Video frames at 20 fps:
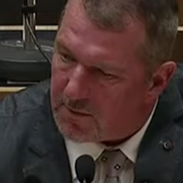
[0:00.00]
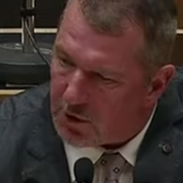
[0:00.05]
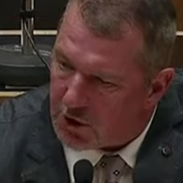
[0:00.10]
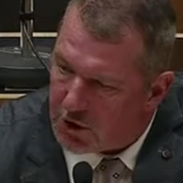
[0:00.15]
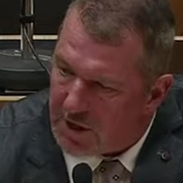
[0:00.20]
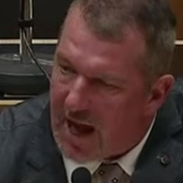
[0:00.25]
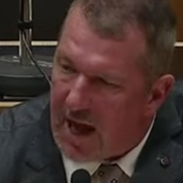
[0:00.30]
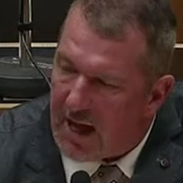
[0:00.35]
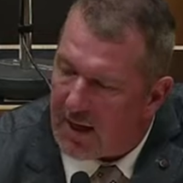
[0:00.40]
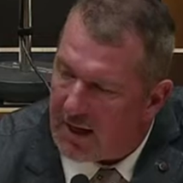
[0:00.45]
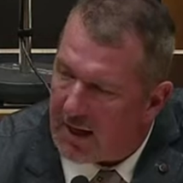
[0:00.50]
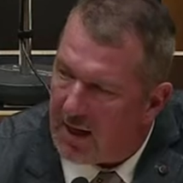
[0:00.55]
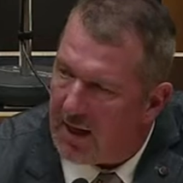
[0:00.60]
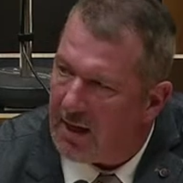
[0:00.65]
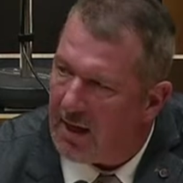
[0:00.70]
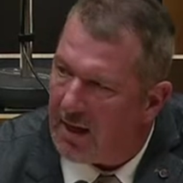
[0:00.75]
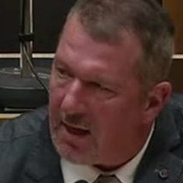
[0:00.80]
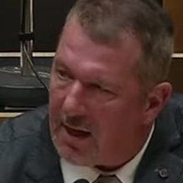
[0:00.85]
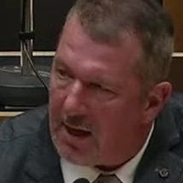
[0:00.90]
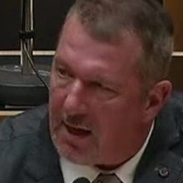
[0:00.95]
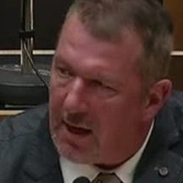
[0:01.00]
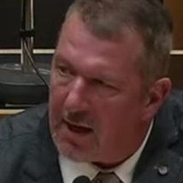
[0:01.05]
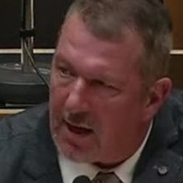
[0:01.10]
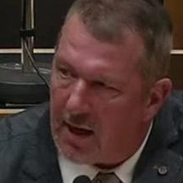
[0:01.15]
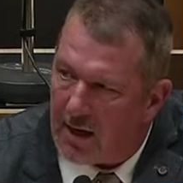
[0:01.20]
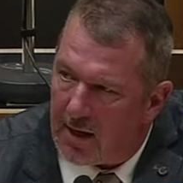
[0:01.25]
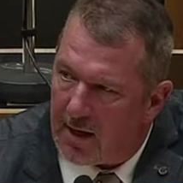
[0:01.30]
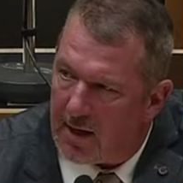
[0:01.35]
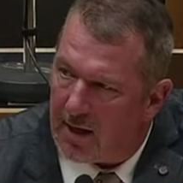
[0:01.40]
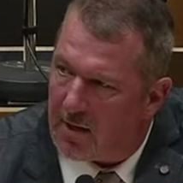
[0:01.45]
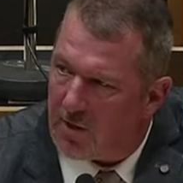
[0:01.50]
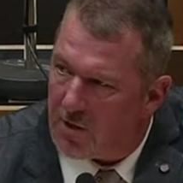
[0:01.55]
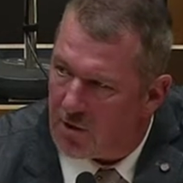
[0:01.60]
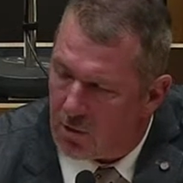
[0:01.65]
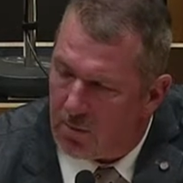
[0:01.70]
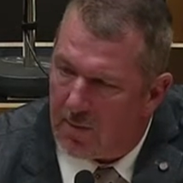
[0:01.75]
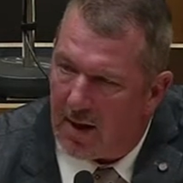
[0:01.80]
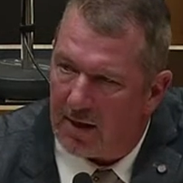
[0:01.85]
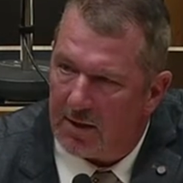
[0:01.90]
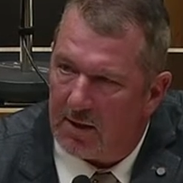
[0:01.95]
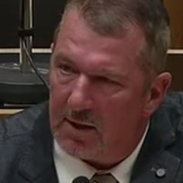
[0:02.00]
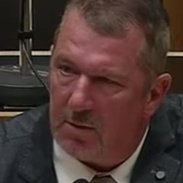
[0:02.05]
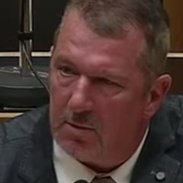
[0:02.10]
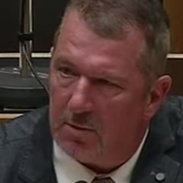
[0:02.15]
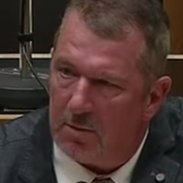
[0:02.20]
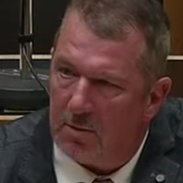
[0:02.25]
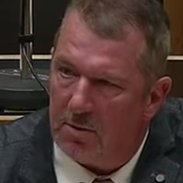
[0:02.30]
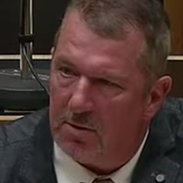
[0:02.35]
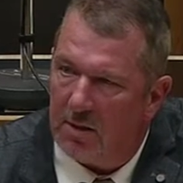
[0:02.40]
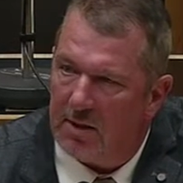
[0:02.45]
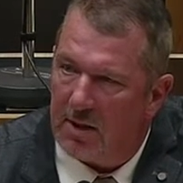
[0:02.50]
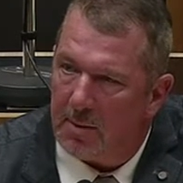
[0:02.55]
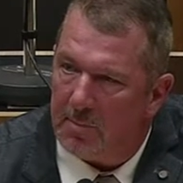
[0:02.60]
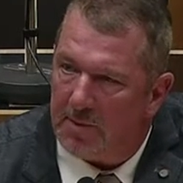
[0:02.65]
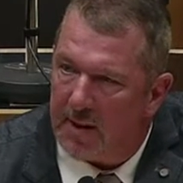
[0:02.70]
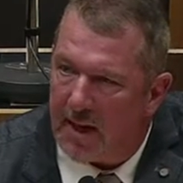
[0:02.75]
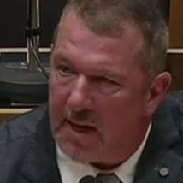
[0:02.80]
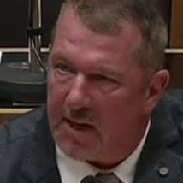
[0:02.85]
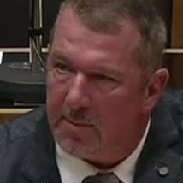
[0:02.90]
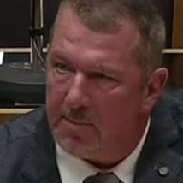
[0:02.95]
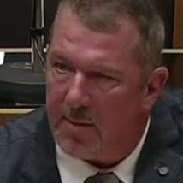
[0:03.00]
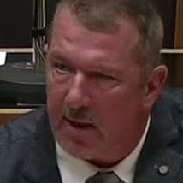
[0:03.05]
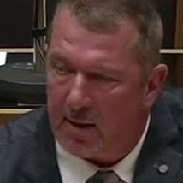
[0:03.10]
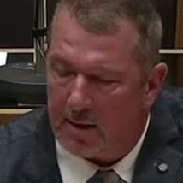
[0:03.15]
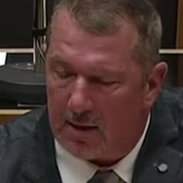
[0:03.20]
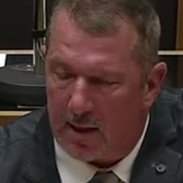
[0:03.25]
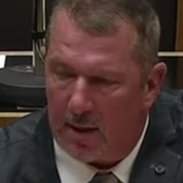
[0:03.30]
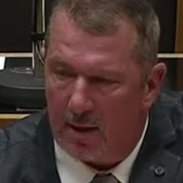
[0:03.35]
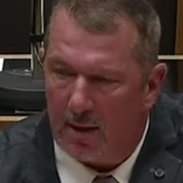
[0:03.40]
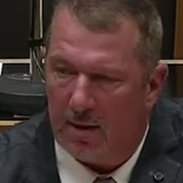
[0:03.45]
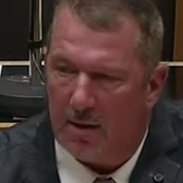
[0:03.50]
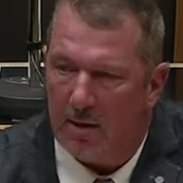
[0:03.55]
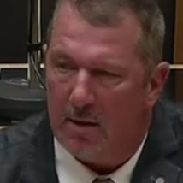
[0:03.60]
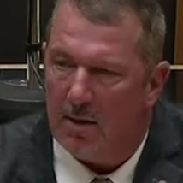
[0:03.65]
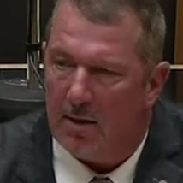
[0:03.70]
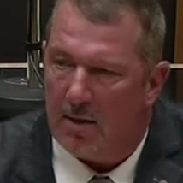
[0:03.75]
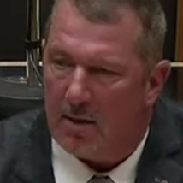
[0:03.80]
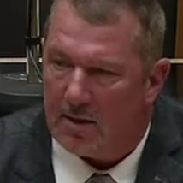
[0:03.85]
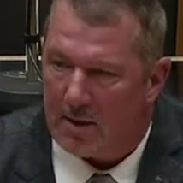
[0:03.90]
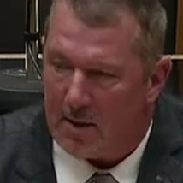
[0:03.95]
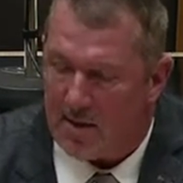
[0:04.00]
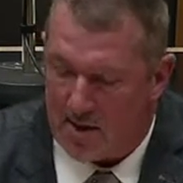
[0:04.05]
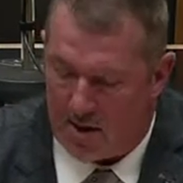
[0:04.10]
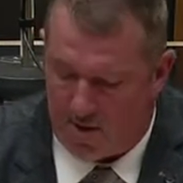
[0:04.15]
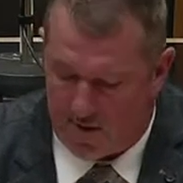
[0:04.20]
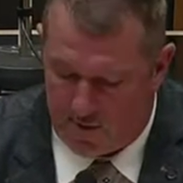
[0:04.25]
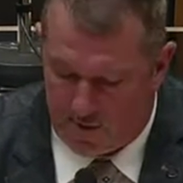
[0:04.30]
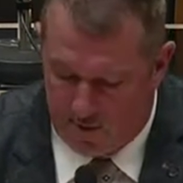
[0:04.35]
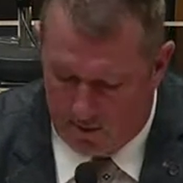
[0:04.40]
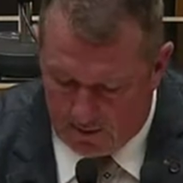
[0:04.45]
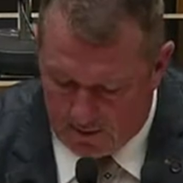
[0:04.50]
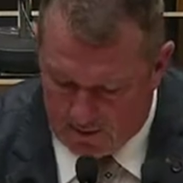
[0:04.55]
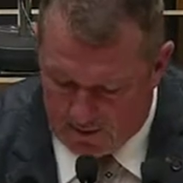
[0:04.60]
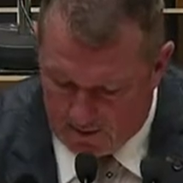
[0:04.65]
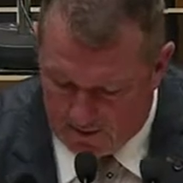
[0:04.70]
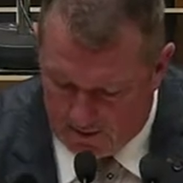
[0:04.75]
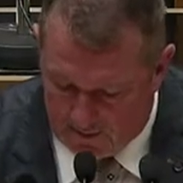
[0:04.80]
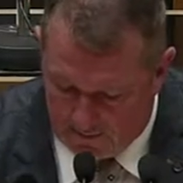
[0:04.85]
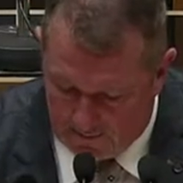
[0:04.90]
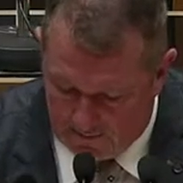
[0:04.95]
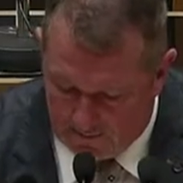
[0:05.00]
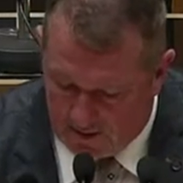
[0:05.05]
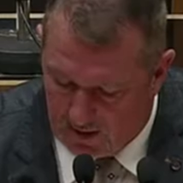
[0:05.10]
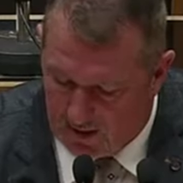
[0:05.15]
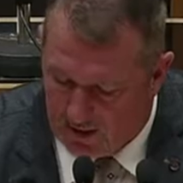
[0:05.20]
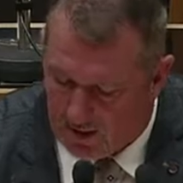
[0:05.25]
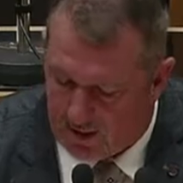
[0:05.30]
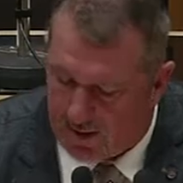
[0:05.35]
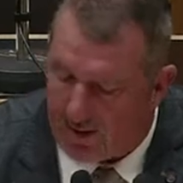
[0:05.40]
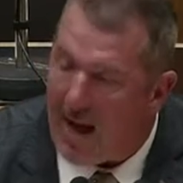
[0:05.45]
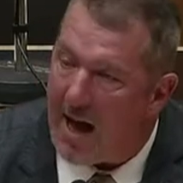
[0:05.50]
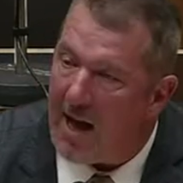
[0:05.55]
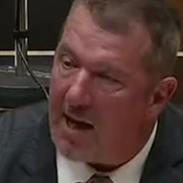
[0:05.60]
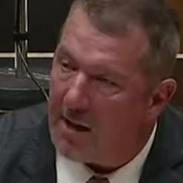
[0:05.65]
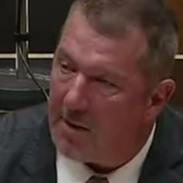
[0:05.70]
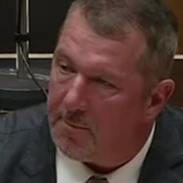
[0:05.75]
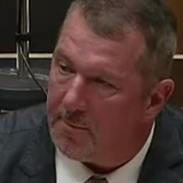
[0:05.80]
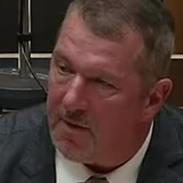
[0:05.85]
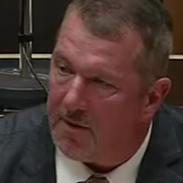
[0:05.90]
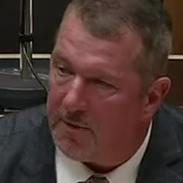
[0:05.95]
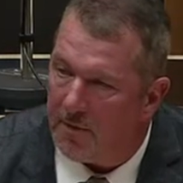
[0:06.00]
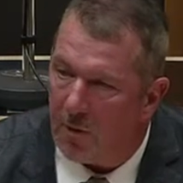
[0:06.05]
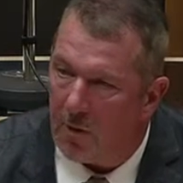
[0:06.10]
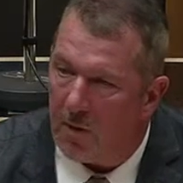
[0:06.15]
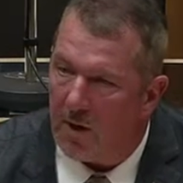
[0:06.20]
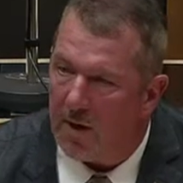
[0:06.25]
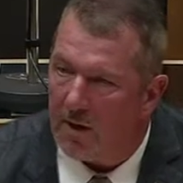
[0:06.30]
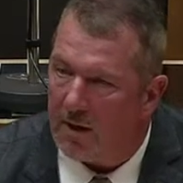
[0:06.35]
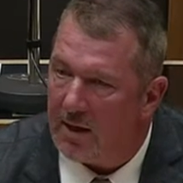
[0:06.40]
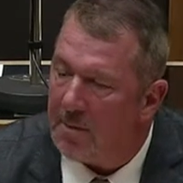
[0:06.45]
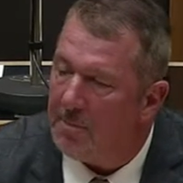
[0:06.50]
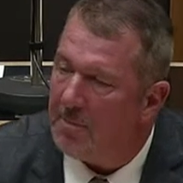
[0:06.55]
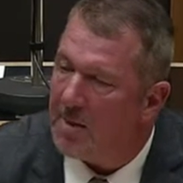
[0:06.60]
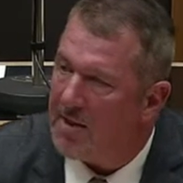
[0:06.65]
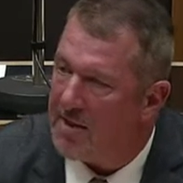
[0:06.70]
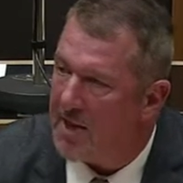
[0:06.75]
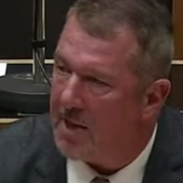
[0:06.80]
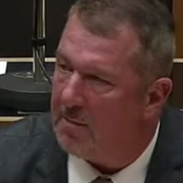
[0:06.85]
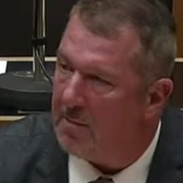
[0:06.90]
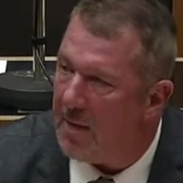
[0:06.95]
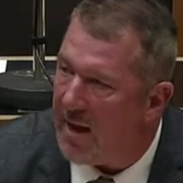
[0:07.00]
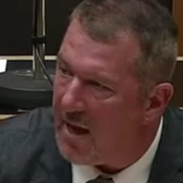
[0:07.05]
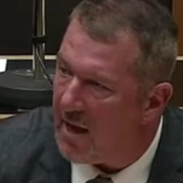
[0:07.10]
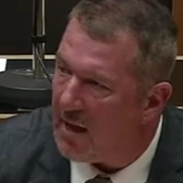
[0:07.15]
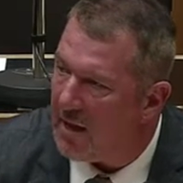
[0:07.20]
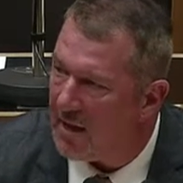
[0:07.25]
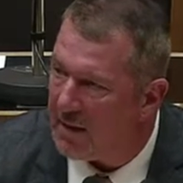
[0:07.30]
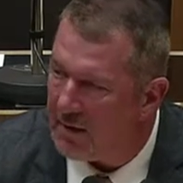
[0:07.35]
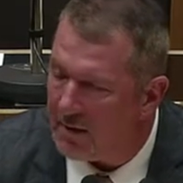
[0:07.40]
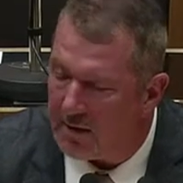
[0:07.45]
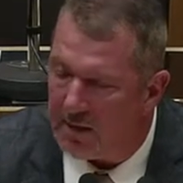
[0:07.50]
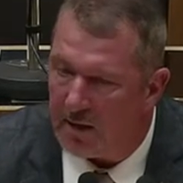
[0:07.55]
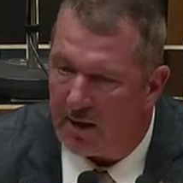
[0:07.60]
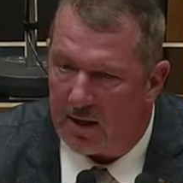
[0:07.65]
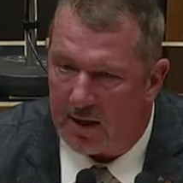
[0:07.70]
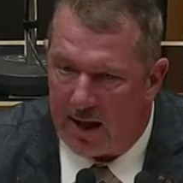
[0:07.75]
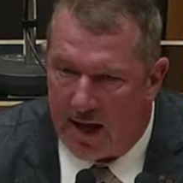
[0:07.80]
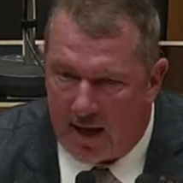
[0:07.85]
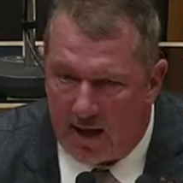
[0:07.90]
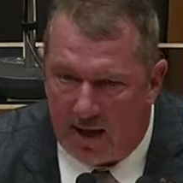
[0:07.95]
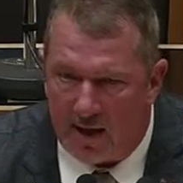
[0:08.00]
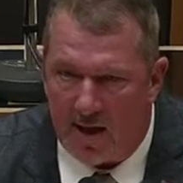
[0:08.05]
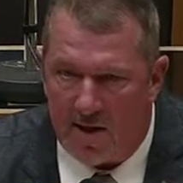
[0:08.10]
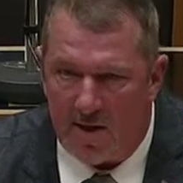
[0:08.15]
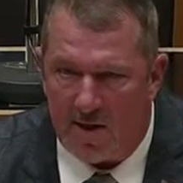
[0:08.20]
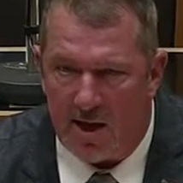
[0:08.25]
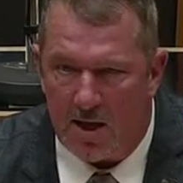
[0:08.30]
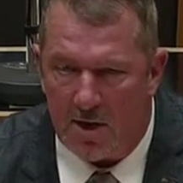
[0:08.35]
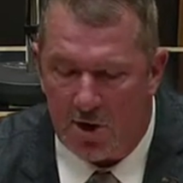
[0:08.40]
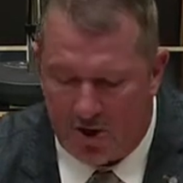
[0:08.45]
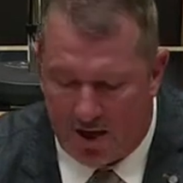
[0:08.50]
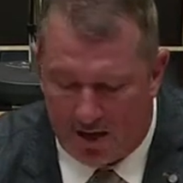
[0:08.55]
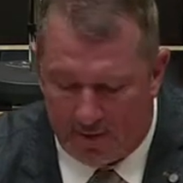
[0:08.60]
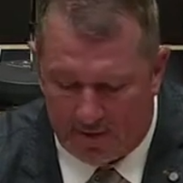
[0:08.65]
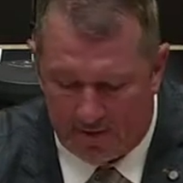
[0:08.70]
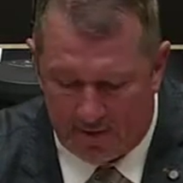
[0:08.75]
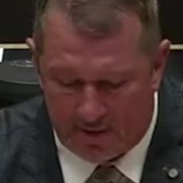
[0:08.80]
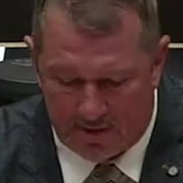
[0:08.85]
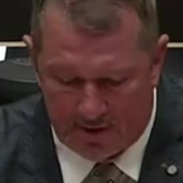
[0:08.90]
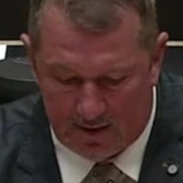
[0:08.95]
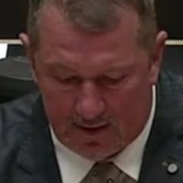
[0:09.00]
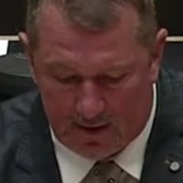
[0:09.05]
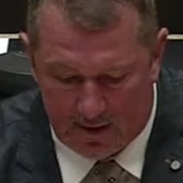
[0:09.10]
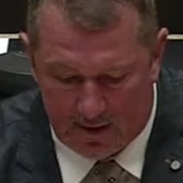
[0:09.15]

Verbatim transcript: starke illegale Zuwanderung unter dem Deckmantel des Asyls. Nach wie vor gibt es ein Mehr an Gegengesellschaften,